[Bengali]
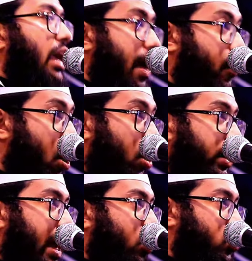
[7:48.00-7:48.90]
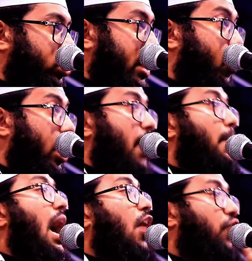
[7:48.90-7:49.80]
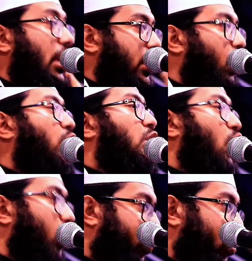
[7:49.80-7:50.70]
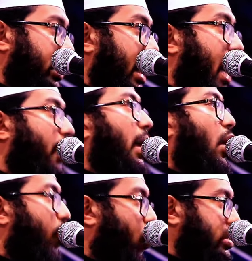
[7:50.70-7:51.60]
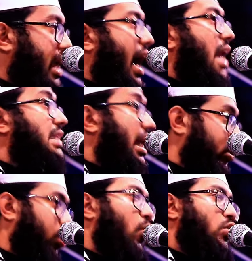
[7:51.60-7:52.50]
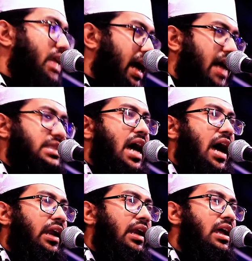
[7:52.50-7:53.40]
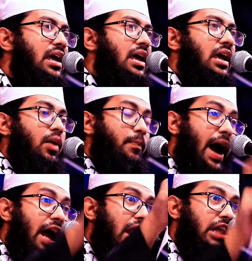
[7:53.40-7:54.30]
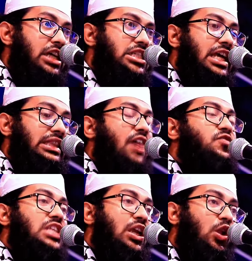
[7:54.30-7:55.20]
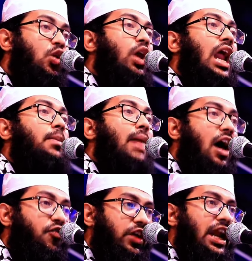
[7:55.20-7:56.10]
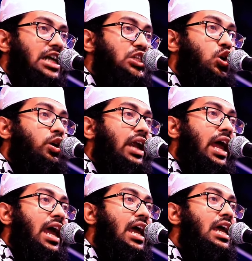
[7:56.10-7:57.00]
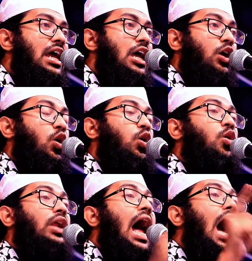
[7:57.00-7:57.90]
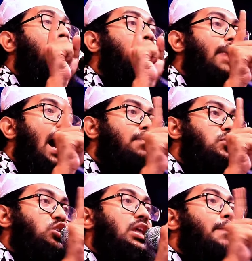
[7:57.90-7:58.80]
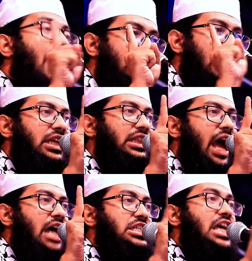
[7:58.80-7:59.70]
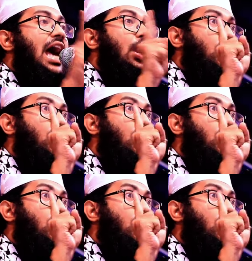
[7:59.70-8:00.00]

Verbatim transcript: এবং কেউ যদি বলে মাহফিল করতে অনুমতি লাগবে অমুক জায়গায় যান তমুক জায়গায় যান বাংলাদেশে তাফসিরুল কোরআন মাহফিলের জন্যে কোনো রাম বাম যদি বাধা দিতে আসে আর